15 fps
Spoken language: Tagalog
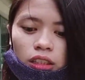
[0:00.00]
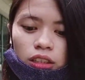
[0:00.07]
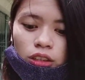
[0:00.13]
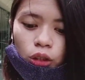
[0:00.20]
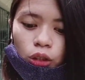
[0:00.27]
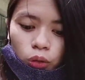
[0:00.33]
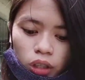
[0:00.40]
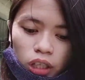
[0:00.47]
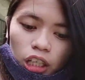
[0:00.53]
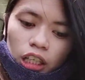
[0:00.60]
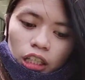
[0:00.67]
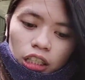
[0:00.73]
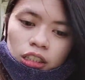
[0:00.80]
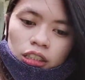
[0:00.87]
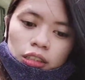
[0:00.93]
So,
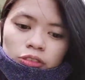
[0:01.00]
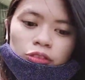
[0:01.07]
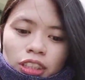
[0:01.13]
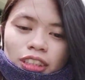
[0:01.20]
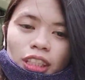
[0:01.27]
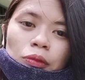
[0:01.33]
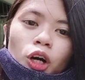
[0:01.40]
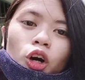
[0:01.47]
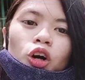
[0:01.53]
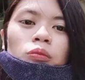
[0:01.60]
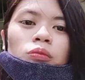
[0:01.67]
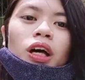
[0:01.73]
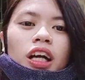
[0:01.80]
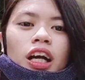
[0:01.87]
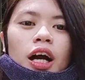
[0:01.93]
first time ako
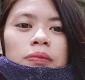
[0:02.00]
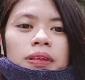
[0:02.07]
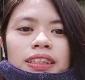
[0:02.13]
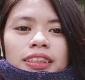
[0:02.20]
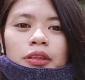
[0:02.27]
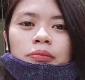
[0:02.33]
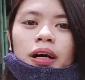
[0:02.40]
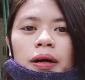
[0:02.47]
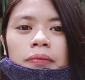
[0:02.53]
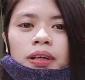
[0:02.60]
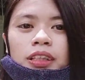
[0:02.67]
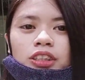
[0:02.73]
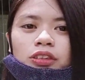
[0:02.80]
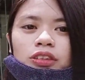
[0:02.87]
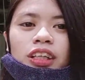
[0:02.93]
i-vlog natin si mama.
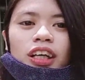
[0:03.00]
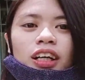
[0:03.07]
So, nanon